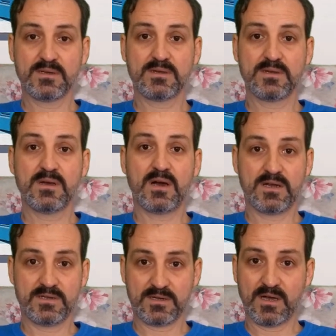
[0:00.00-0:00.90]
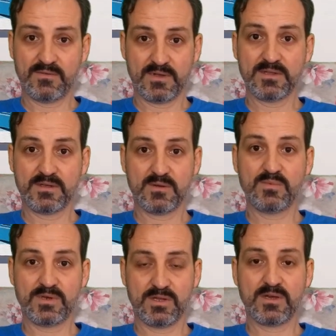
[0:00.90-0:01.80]
İnsanlık artık
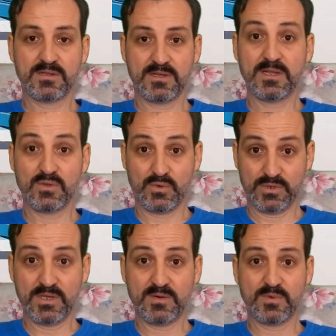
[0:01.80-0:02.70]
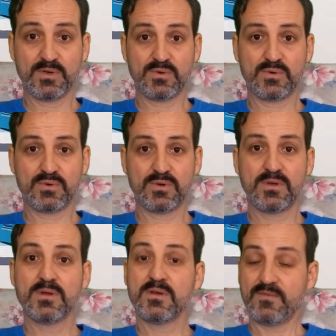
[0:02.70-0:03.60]
hayvanlara bir can değil et gözüyle bakıyor.